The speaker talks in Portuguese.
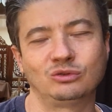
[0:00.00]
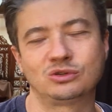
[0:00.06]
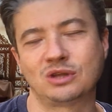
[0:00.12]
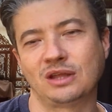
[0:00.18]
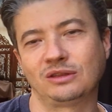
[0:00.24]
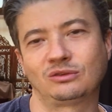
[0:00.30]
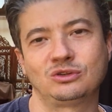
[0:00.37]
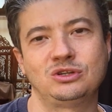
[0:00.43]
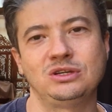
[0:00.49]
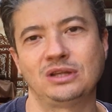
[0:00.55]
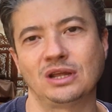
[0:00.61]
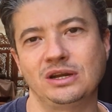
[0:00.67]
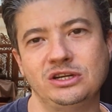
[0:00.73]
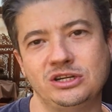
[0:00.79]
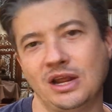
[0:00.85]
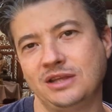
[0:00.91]
os centros de
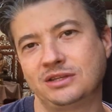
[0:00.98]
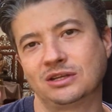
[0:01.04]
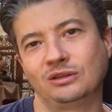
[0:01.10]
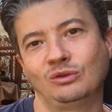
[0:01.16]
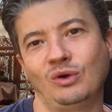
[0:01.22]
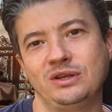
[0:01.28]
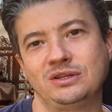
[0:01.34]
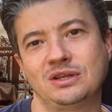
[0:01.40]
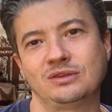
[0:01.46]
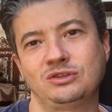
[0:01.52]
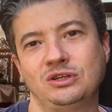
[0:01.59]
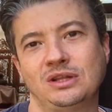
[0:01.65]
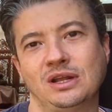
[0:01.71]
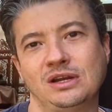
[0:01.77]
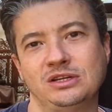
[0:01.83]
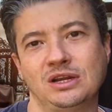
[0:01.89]
inteligência, dois centros
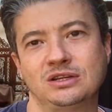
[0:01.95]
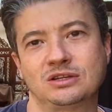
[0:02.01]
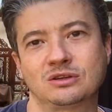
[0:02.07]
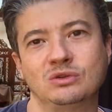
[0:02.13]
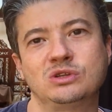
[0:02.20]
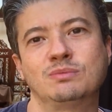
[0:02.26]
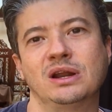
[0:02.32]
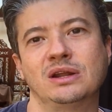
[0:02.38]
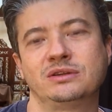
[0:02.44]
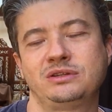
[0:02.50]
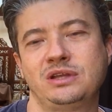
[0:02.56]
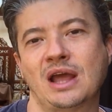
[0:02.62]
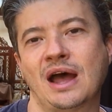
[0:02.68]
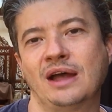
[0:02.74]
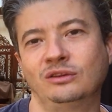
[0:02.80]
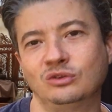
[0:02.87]
de inteligência são
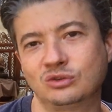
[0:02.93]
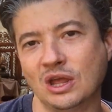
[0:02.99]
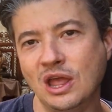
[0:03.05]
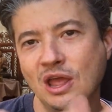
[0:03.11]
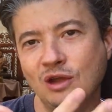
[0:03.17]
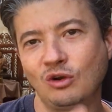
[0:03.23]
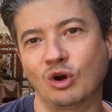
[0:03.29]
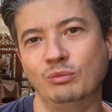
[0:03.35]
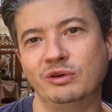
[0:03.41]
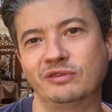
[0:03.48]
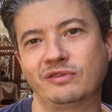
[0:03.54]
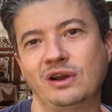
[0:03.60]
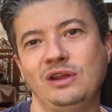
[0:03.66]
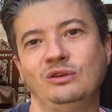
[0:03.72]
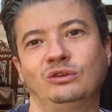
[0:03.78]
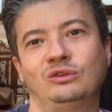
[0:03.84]
desbalanceados, como eu
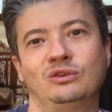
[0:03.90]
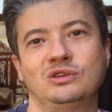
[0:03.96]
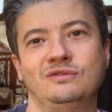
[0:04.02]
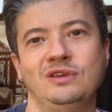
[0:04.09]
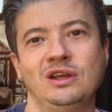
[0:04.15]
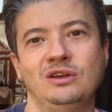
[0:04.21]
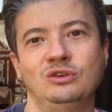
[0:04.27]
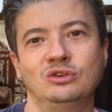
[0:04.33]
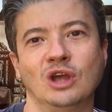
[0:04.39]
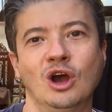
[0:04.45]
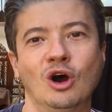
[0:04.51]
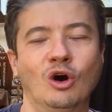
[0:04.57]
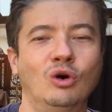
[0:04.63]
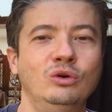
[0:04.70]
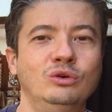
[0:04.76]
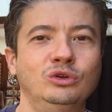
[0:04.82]
falei em outros vídeos,
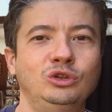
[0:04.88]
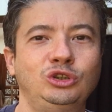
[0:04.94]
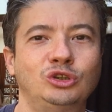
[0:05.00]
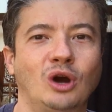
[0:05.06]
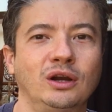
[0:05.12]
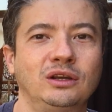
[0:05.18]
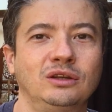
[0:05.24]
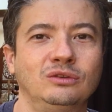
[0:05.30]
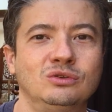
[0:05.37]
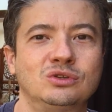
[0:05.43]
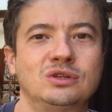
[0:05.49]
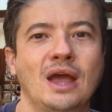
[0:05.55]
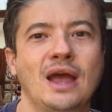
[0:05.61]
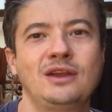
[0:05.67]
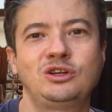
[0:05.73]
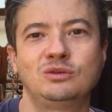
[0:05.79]
ou no choque do
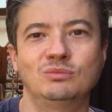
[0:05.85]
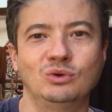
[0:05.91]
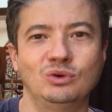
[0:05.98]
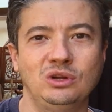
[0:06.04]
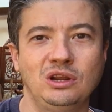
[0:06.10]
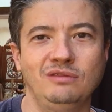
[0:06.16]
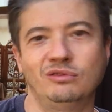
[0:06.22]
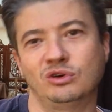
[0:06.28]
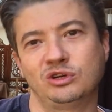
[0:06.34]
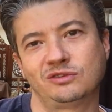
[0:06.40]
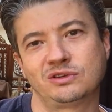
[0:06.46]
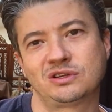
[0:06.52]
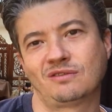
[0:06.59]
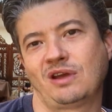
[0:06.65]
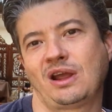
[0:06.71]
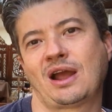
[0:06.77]
sétimo nível, onde
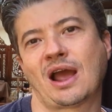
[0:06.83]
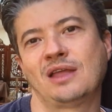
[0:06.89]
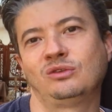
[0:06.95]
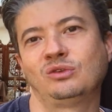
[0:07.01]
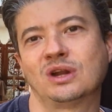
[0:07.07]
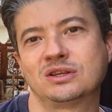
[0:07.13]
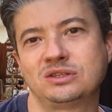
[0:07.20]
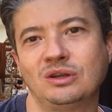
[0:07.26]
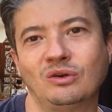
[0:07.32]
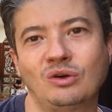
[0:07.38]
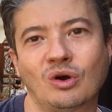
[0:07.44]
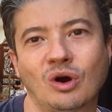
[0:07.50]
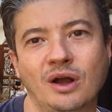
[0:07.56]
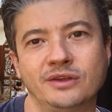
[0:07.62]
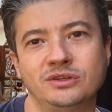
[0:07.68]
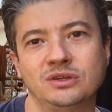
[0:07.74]
você vai caindo nas
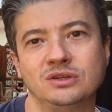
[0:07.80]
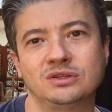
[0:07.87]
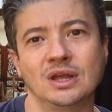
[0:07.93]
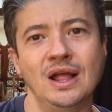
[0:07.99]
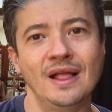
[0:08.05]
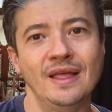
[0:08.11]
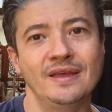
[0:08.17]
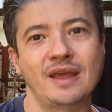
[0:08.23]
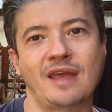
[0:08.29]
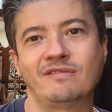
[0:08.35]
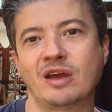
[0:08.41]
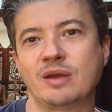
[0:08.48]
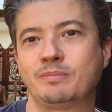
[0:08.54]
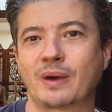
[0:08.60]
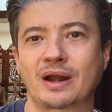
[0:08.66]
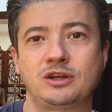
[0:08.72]
neuroses e aí
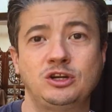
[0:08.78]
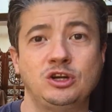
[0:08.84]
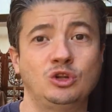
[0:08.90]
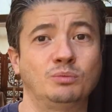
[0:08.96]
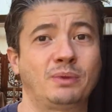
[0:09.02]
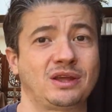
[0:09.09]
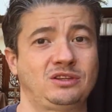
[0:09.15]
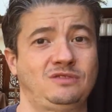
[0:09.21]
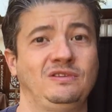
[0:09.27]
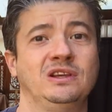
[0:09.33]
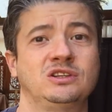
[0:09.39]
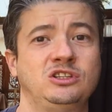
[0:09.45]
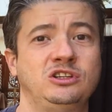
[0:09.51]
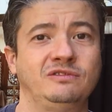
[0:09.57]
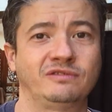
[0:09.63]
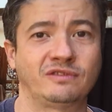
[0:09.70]
vai partindo para as
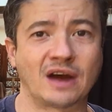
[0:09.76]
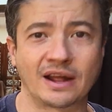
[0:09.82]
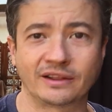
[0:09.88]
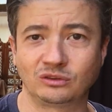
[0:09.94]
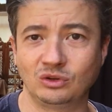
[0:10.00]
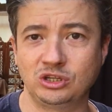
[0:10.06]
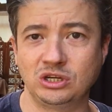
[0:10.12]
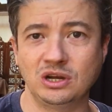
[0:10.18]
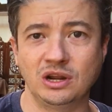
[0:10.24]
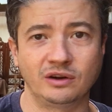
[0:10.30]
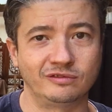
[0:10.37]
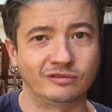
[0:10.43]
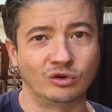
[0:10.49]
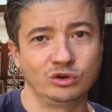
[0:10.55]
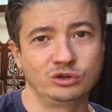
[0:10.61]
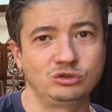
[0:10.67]
vias de fato de
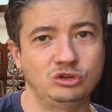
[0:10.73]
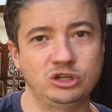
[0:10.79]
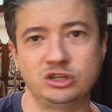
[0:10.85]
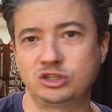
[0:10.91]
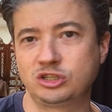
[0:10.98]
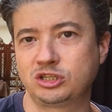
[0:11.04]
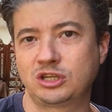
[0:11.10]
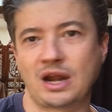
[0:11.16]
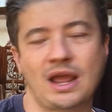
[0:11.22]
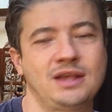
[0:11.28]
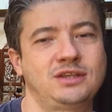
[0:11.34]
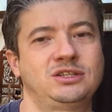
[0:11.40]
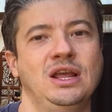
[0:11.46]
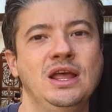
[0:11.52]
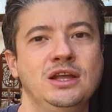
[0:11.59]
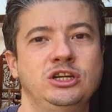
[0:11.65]
nervoso, de
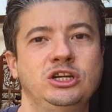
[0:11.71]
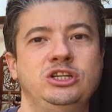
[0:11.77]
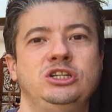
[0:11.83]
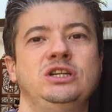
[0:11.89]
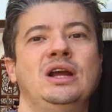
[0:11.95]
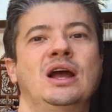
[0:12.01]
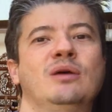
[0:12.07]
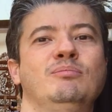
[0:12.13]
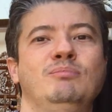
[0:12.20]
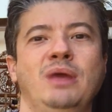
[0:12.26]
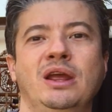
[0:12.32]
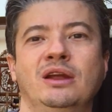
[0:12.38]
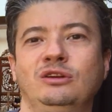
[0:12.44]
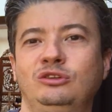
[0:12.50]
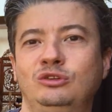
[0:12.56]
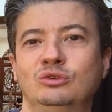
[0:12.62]
estresse, de
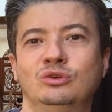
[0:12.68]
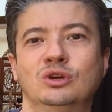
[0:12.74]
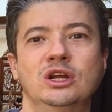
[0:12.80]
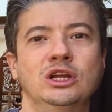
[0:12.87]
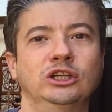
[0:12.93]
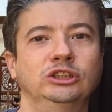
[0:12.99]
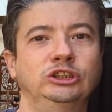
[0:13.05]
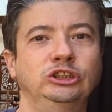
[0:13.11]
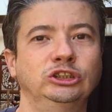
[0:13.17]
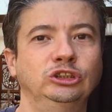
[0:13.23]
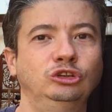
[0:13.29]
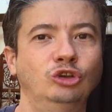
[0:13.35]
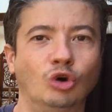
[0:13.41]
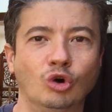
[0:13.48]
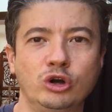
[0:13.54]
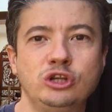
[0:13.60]
xingamento, de
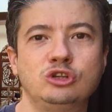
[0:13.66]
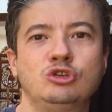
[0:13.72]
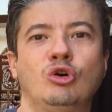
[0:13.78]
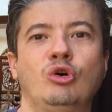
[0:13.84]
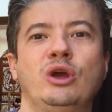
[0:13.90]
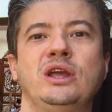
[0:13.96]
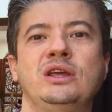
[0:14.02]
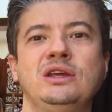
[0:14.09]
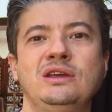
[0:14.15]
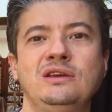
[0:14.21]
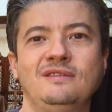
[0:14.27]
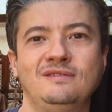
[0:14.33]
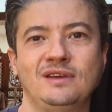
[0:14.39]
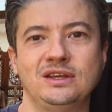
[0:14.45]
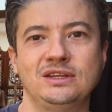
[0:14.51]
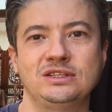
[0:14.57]
dores
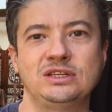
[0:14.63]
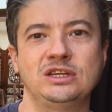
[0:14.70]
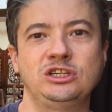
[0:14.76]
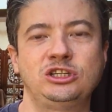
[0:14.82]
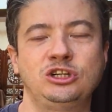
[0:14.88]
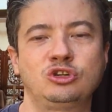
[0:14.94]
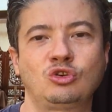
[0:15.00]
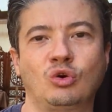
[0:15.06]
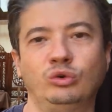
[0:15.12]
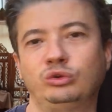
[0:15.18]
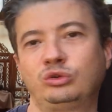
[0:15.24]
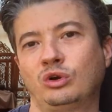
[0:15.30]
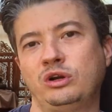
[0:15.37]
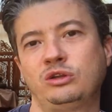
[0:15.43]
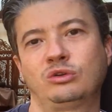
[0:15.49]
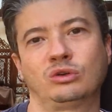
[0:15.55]
horríveis e
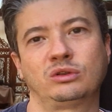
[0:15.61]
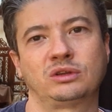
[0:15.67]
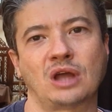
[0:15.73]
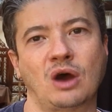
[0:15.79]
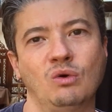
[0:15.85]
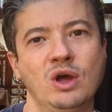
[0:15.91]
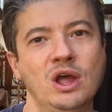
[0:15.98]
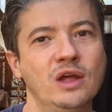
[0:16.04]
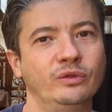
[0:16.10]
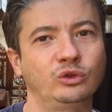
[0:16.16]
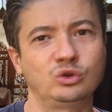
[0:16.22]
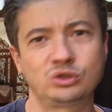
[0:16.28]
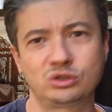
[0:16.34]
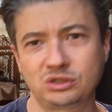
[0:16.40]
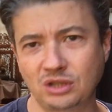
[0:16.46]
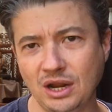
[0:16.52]
descontrole total
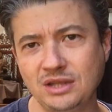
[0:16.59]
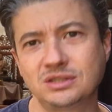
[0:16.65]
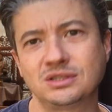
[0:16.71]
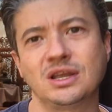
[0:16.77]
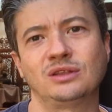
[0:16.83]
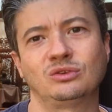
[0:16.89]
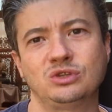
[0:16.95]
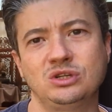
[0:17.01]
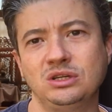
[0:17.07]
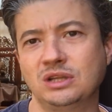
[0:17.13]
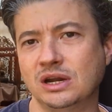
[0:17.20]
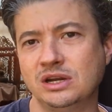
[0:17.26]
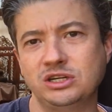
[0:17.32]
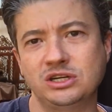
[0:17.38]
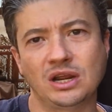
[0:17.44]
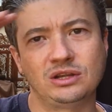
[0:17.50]
dos três centros de
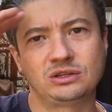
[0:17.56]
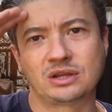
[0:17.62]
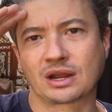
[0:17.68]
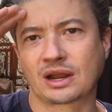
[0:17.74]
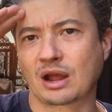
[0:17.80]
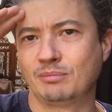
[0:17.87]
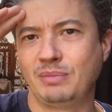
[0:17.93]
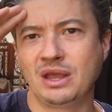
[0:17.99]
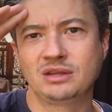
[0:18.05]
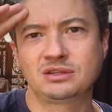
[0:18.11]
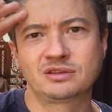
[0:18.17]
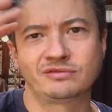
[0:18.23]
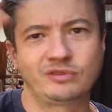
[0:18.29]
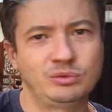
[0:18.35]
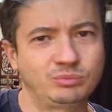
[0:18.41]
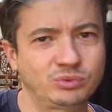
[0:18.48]
inteligência. A
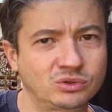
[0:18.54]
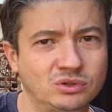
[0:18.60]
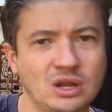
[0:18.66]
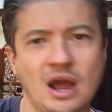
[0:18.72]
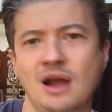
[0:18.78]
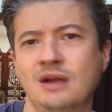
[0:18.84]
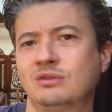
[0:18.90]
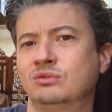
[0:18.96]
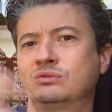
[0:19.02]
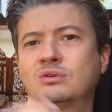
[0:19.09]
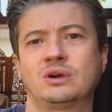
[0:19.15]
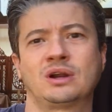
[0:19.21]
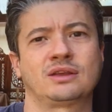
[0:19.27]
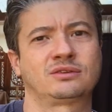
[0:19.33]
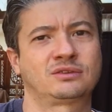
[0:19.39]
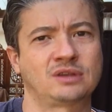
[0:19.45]
cabeça foi para o saco, o
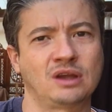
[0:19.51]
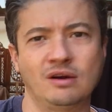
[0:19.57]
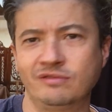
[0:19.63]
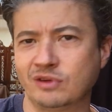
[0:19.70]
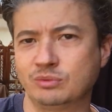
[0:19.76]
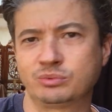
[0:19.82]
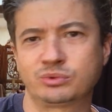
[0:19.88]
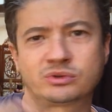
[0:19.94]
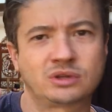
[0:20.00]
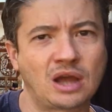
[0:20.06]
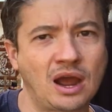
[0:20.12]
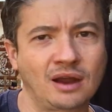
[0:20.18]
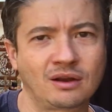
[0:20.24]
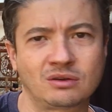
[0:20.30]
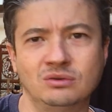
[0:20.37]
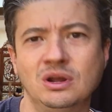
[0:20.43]
coração foi para o
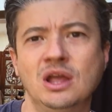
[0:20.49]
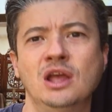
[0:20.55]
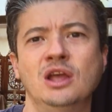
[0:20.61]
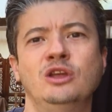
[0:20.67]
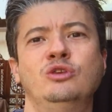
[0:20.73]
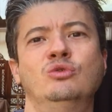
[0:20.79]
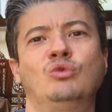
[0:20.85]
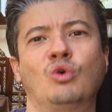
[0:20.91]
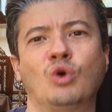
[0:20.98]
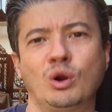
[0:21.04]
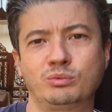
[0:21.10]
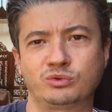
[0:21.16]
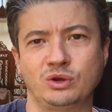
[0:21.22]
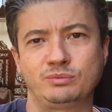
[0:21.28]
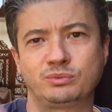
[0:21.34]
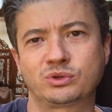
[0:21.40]
saco e o
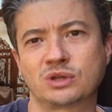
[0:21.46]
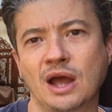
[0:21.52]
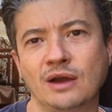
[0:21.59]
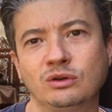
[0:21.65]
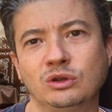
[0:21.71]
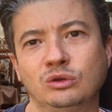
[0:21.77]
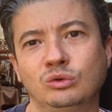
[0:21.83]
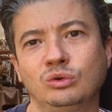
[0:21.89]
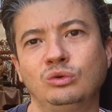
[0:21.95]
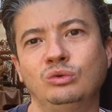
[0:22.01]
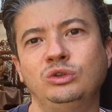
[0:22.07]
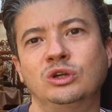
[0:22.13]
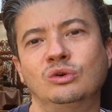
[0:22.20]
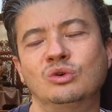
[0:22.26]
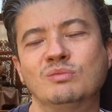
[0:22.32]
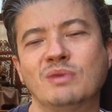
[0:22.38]
corpo foi para o saco, tudo
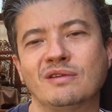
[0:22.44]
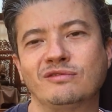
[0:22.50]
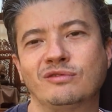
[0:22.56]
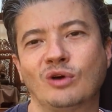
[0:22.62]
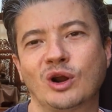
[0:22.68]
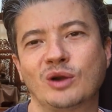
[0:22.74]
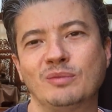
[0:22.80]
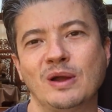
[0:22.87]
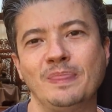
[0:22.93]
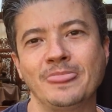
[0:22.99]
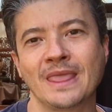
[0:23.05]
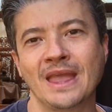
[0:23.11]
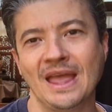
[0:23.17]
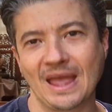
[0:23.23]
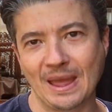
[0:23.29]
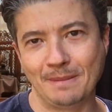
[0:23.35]
de alguma forma
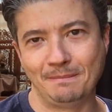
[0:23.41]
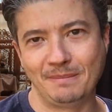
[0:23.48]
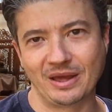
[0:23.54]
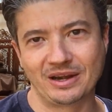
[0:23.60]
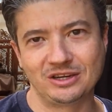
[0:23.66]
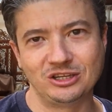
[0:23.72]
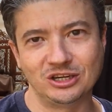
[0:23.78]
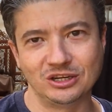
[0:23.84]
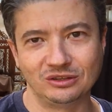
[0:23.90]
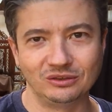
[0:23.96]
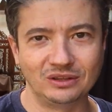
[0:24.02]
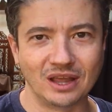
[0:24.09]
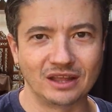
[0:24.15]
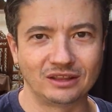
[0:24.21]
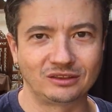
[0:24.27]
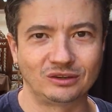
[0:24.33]
é perdido
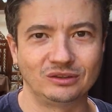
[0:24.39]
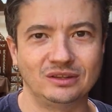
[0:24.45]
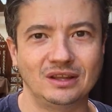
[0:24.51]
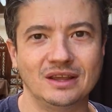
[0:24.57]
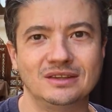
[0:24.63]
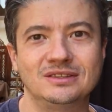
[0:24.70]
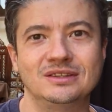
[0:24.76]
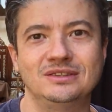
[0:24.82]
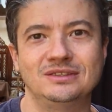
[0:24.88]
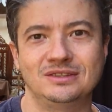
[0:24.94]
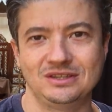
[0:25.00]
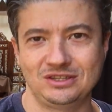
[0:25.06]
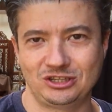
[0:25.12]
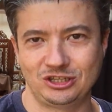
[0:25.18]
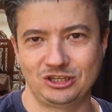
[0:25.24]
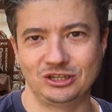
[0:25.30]
dentro desse
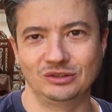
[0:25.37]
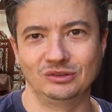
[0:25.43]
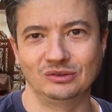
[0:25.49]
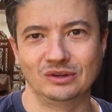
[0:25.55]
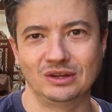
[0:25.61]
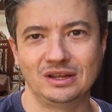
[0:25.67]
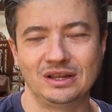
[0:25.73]
sentido.